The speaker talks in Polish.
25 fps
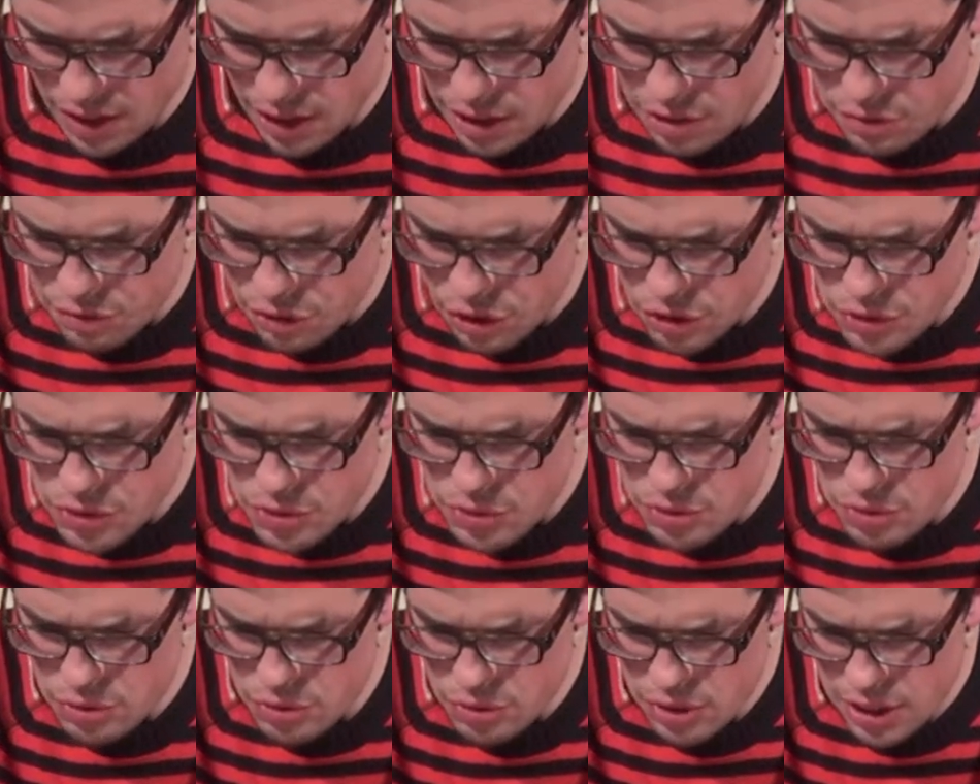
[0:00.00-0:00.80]
I w
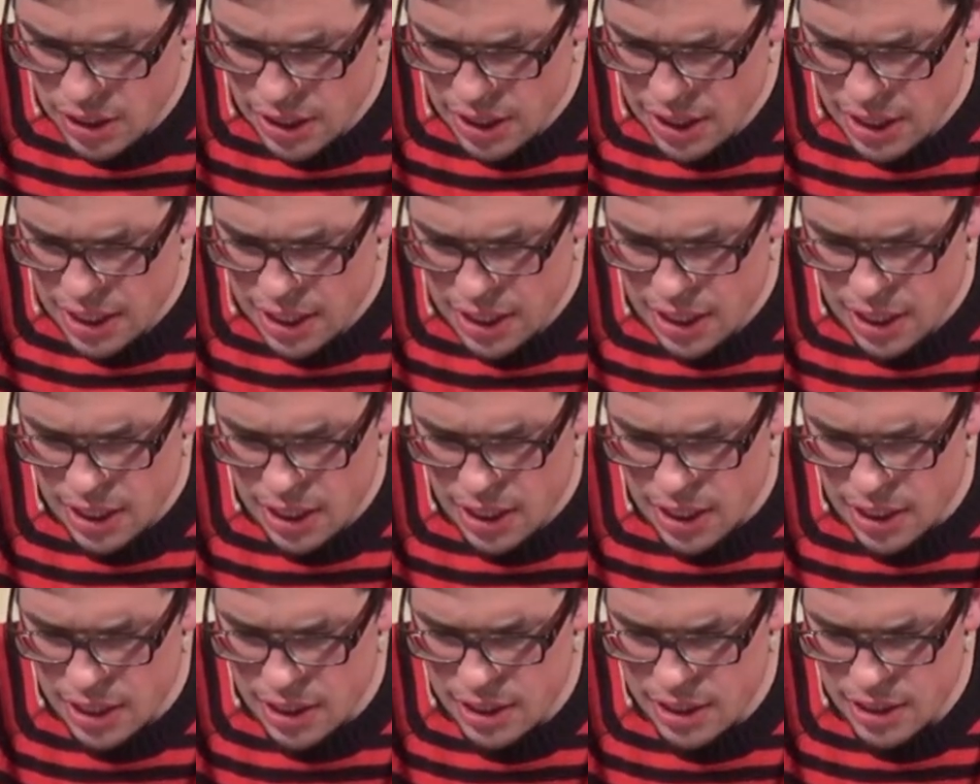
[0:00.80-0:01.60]
końcu
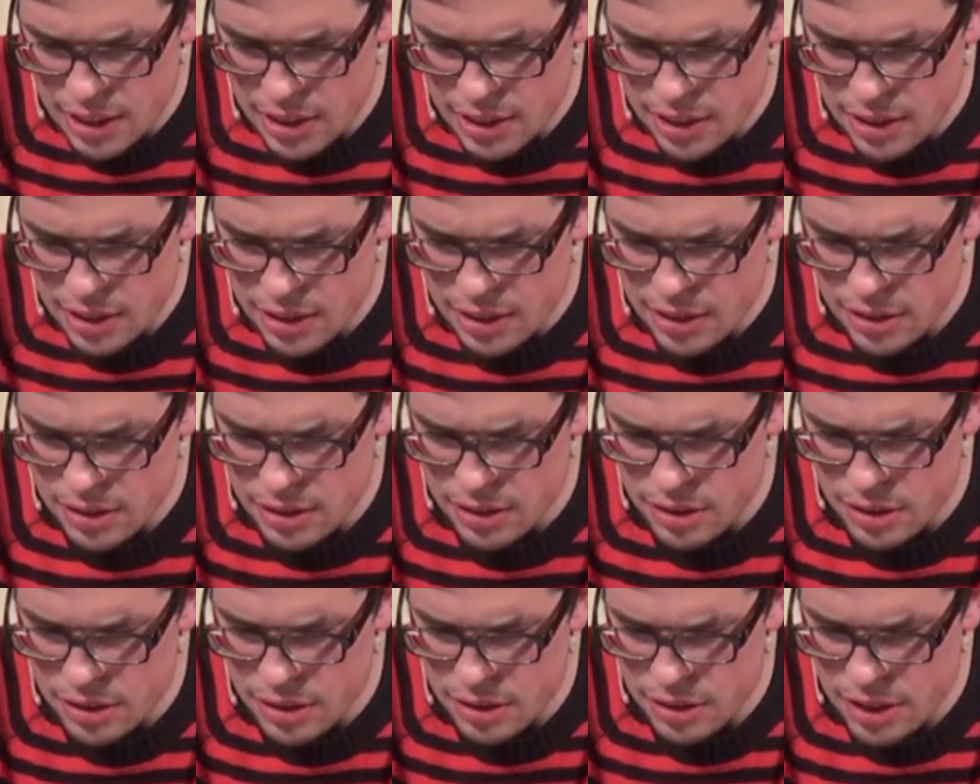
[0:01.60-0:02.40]

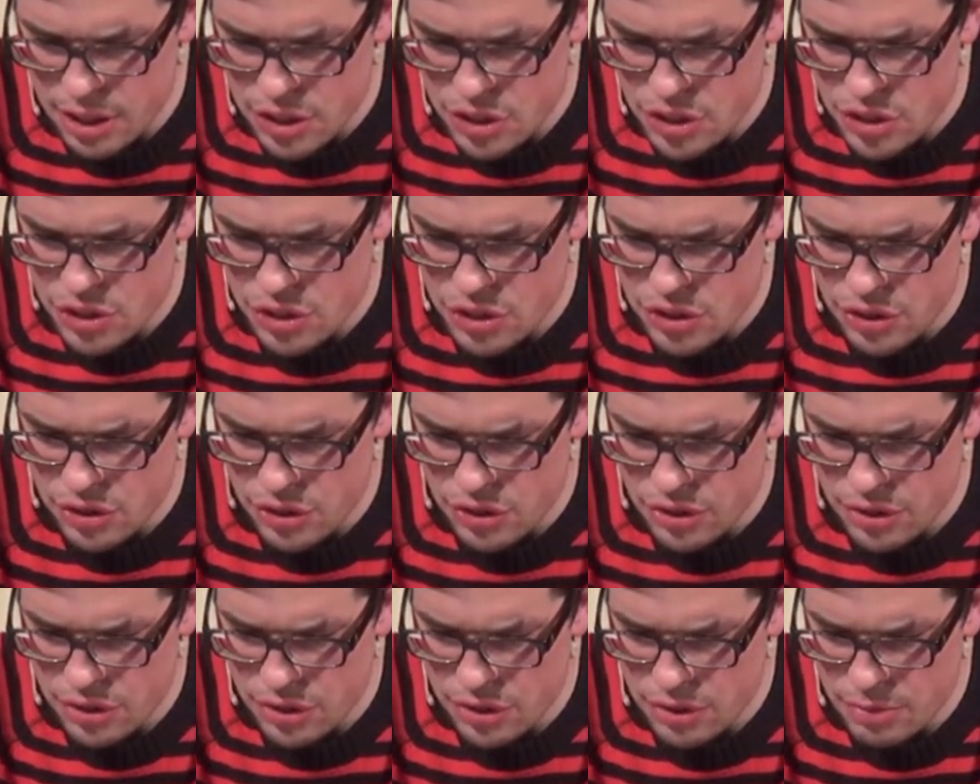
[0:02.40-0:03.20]
e, też
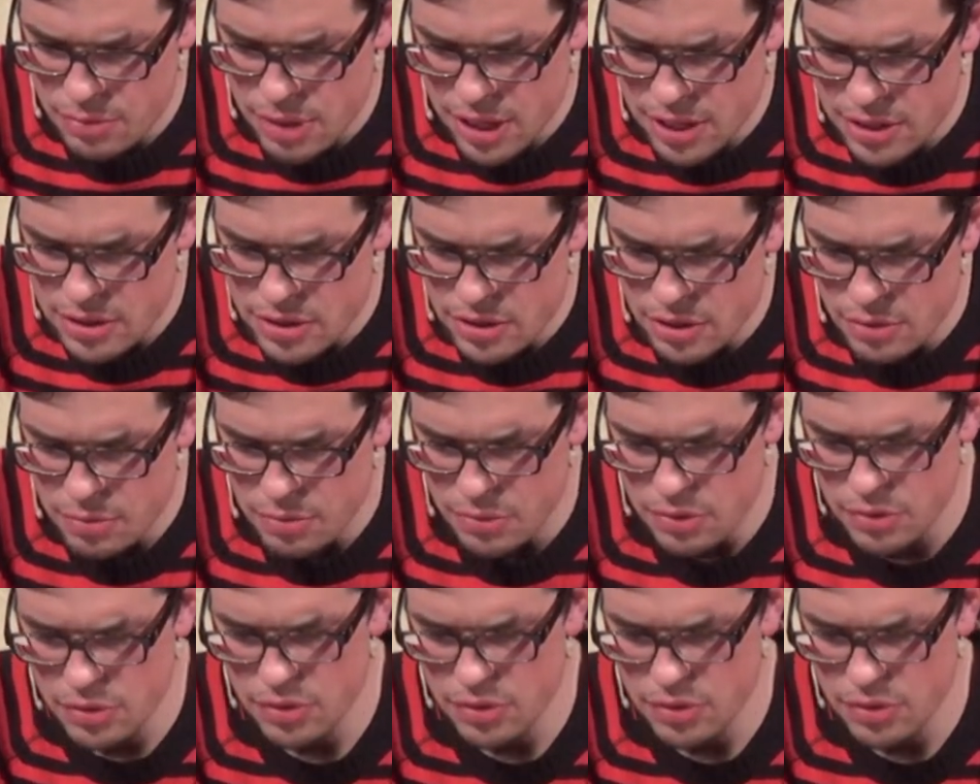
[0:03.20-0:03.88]
bardzo